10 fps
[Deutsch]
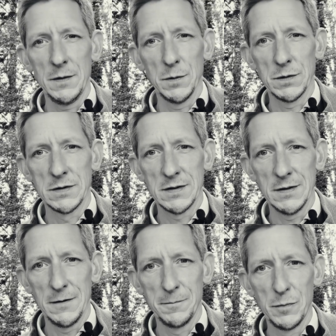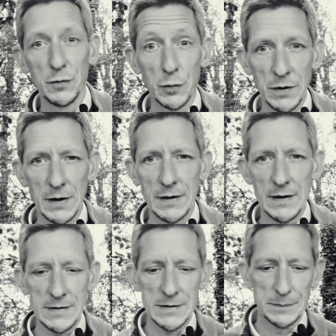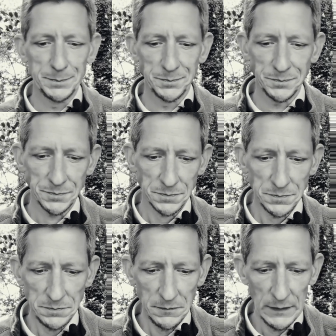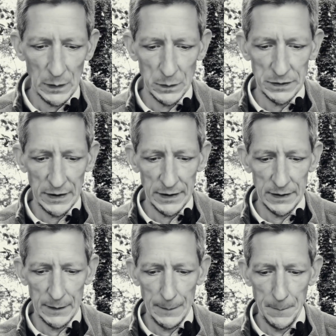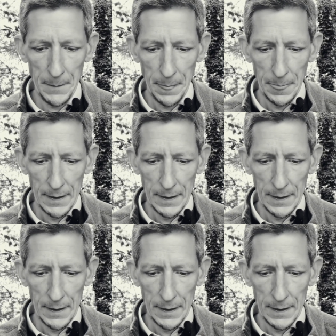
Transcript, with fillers: und ähm, bewundern das. Und dann ähm,